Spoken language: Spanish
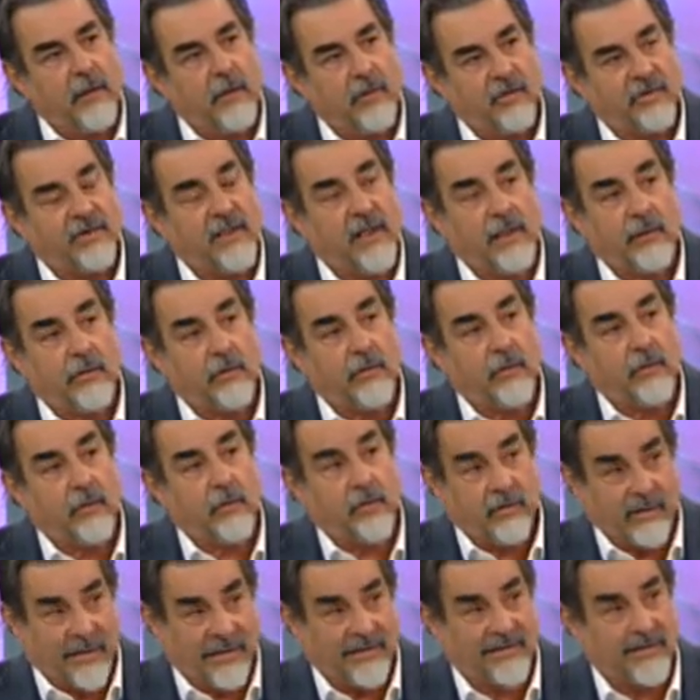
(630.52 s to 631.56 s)
los actos
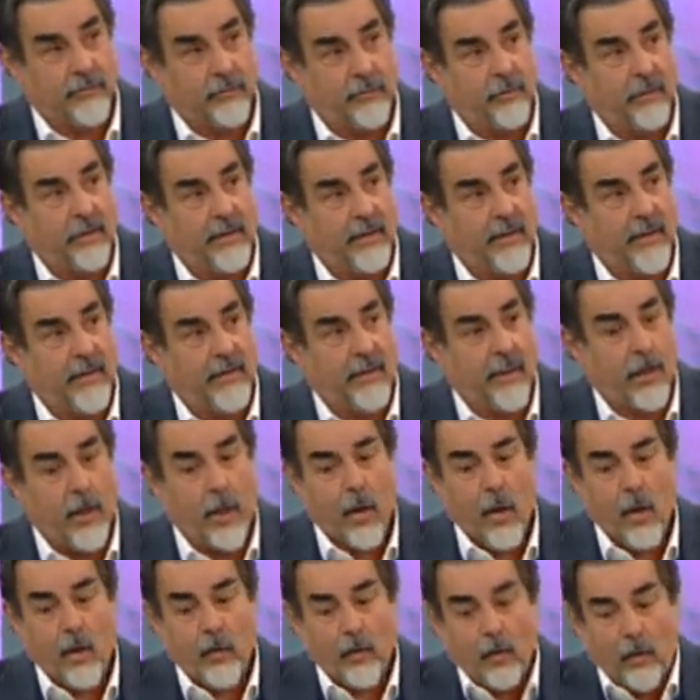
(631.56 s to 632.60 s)
contra esa autoridad.
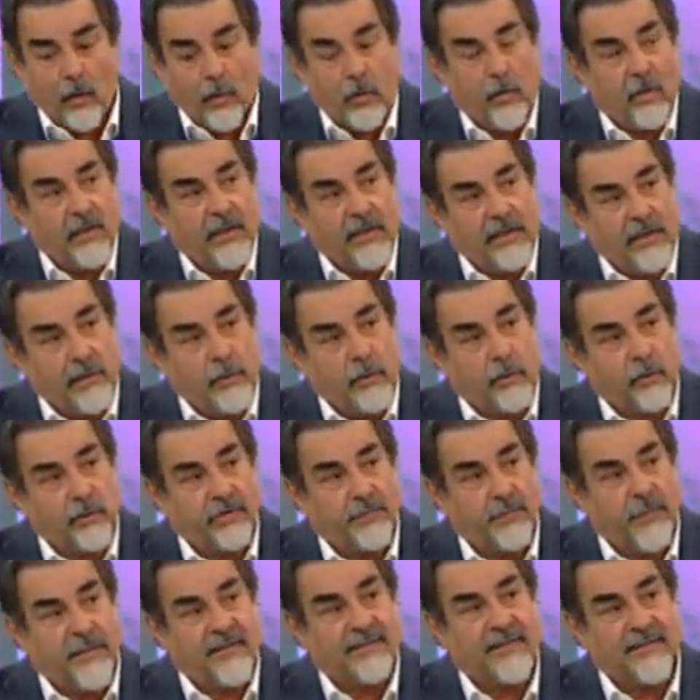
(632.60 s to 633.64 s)
Con los delitos
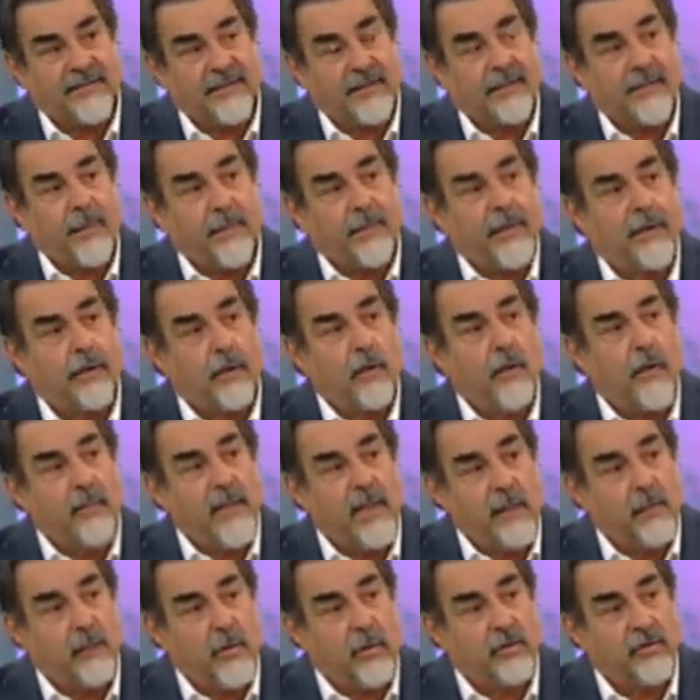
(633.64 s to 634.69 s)
pasa exactamente los
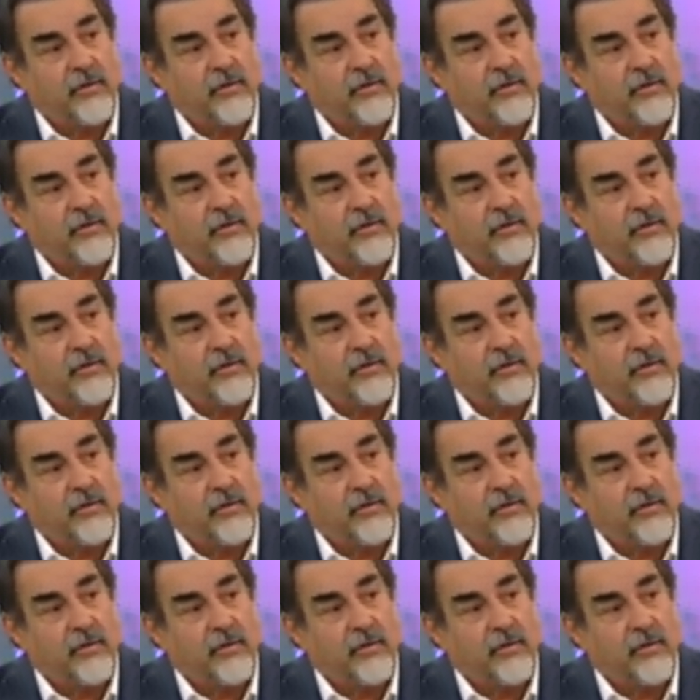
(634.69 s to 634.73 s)
mismos.